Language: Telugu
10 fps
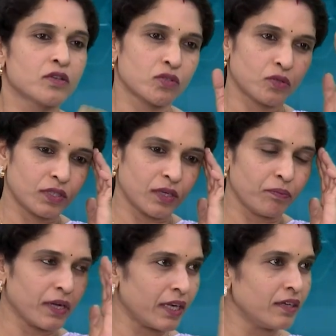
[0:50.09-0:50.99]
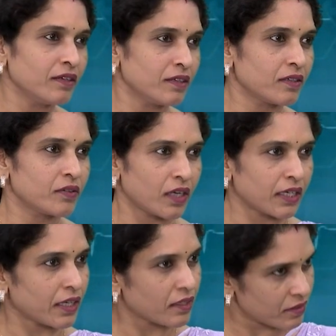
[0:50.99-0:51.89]
సో ద బ్రెయిన్
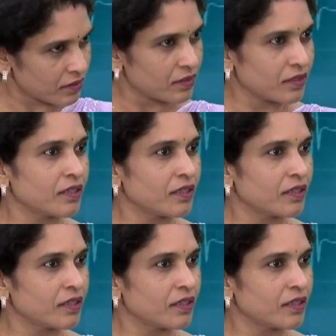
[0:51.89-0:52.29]
అటాక్స్